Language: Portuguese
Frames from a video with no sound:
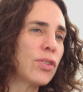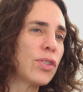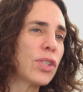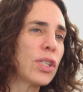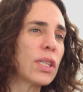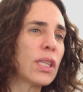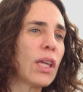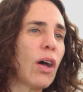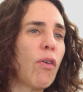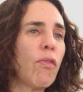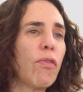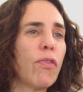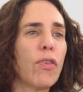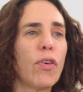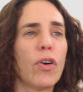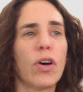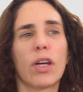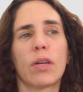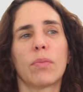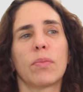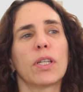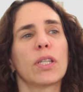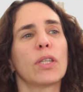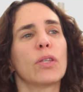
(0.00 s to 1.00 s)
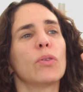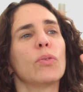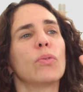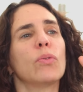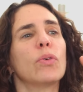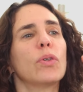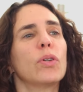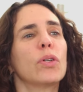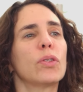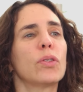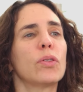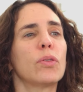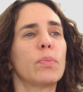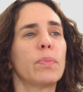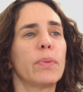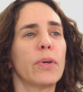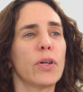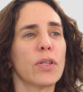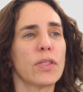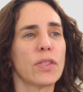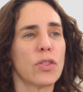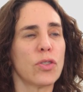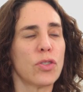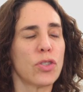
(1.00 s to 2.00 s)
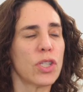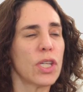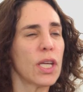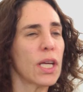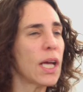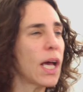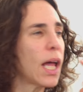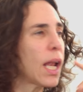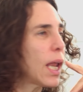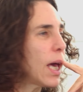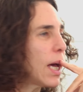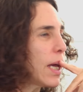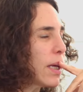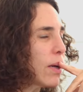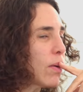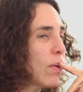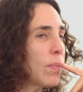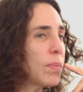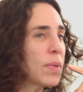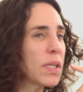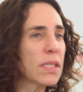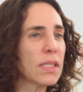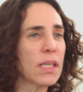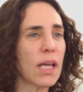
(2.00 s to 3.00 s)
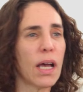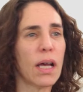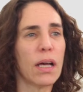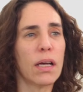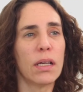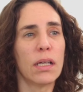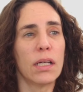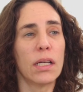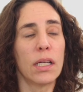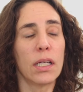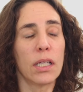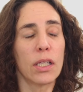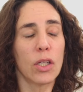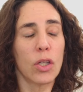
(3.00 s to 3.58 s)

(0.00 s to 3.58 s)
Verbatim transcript: de tal forma que o outro possa chegar lá e começar